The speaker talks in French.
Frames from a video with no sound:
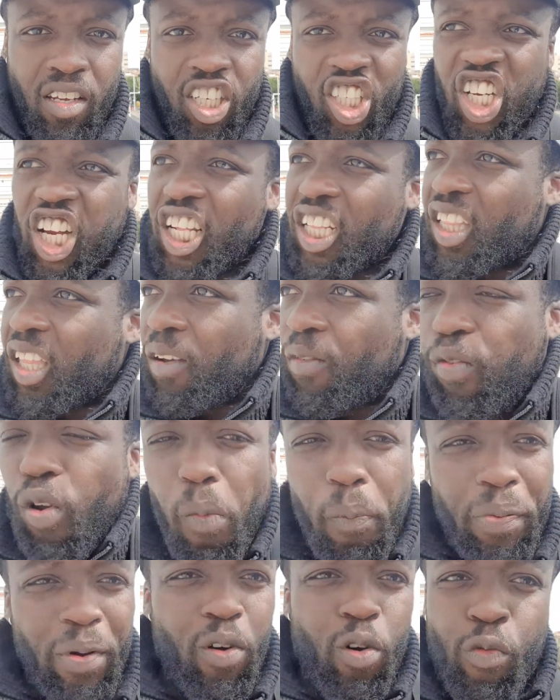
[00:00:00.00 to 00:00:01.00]
Je l'ai
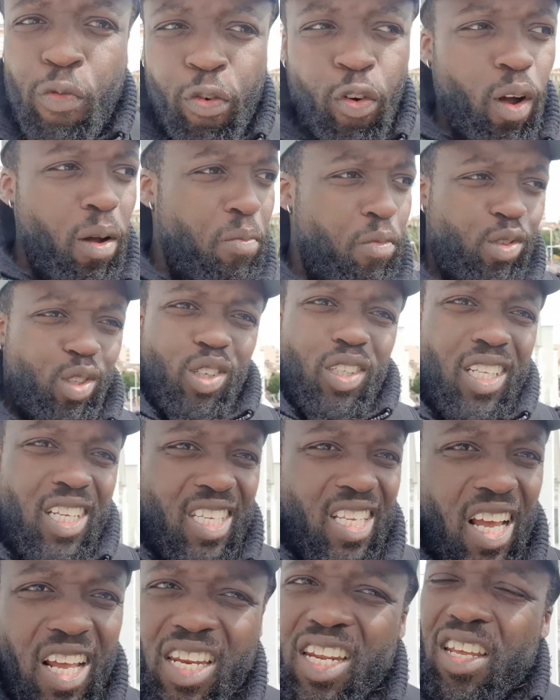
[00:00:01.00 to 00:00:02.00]
développé au fur et à mesure
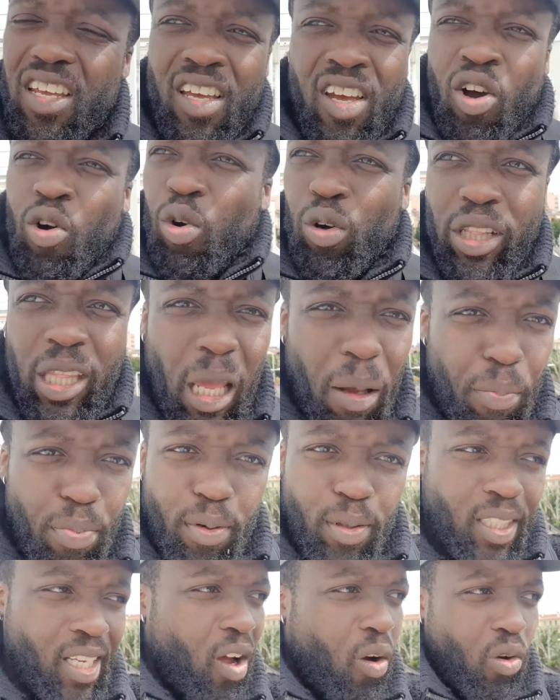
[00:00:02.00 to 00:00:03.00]
des années. Au
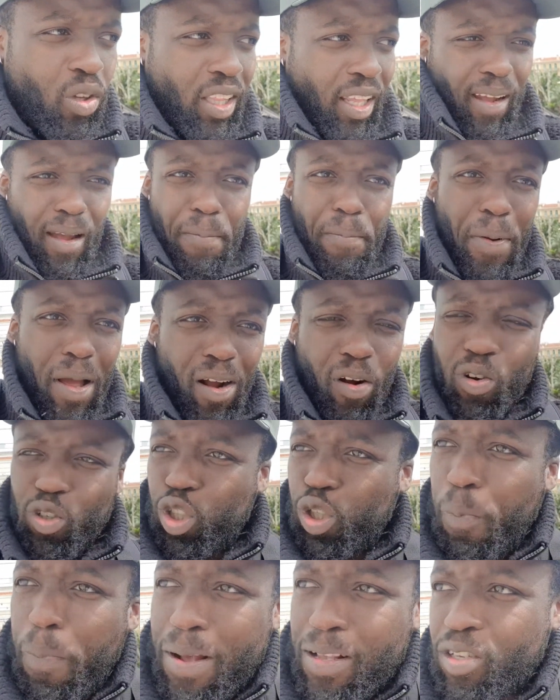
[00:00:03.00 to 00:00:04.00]
début, ça rentrait pas. Quand
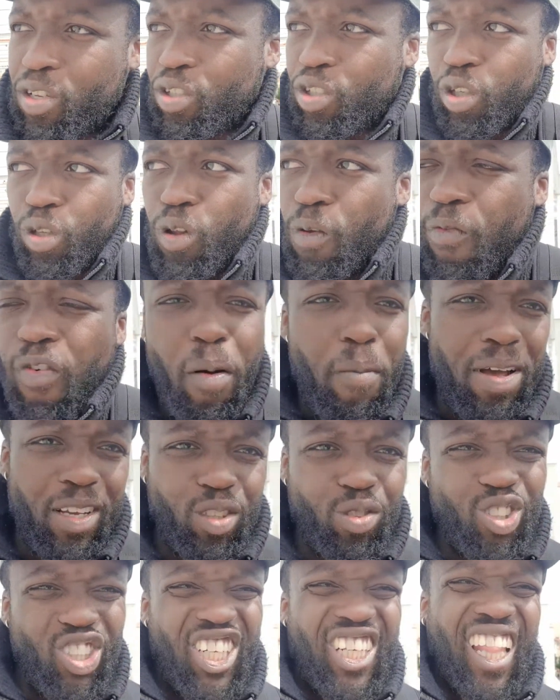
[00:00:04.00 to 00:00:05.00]
je suis passé en centre de
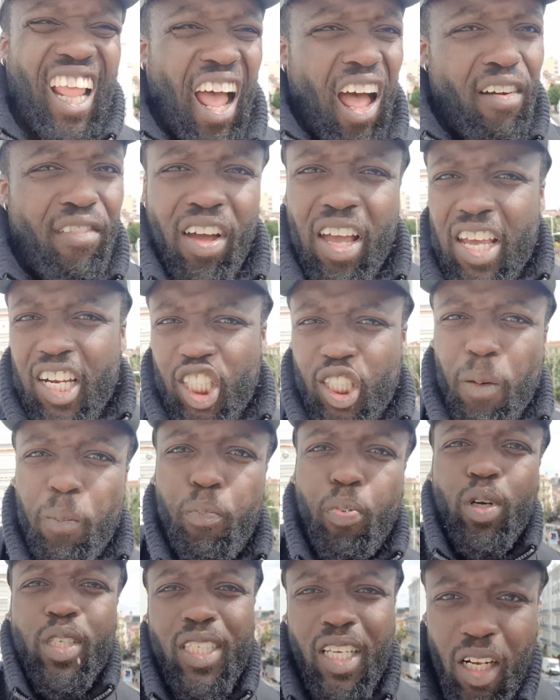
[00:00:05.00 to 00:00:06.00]
formation, j'ai travaillé, j'ai
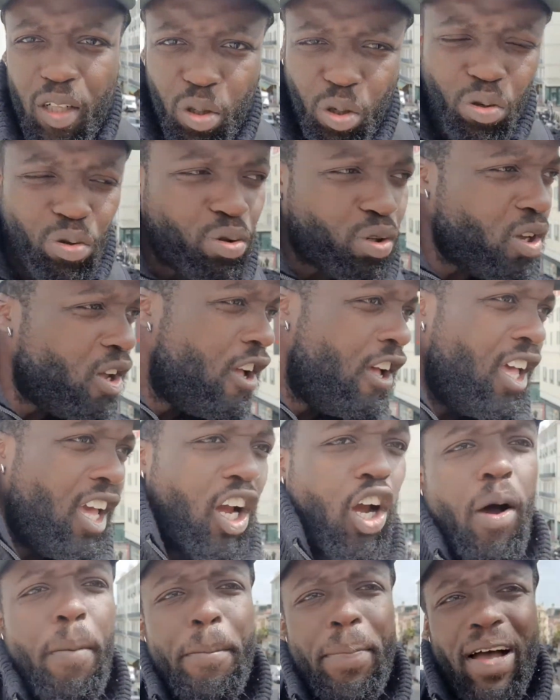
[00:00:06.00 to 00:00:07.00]
bossé le truc. Et
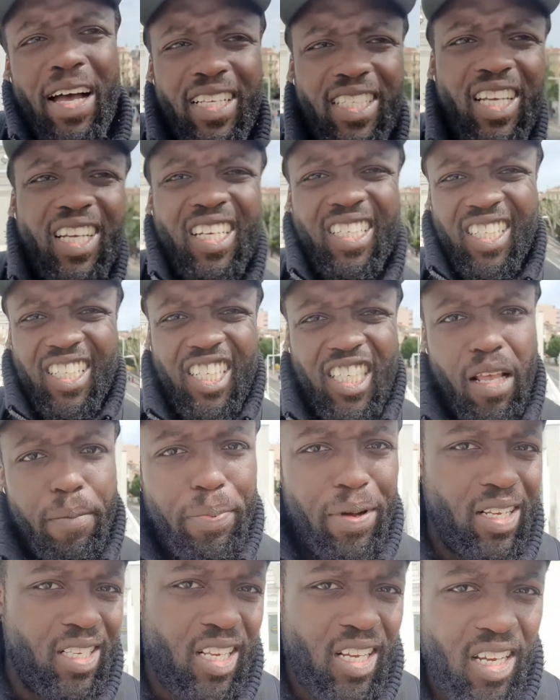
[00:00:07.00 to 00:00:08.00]
comme par hasard, qu'est-ce qui s'est
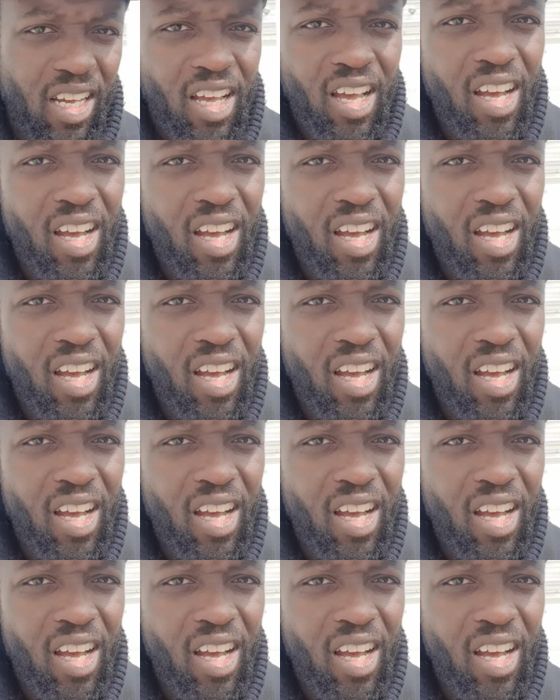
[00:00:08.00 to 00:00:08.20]
passé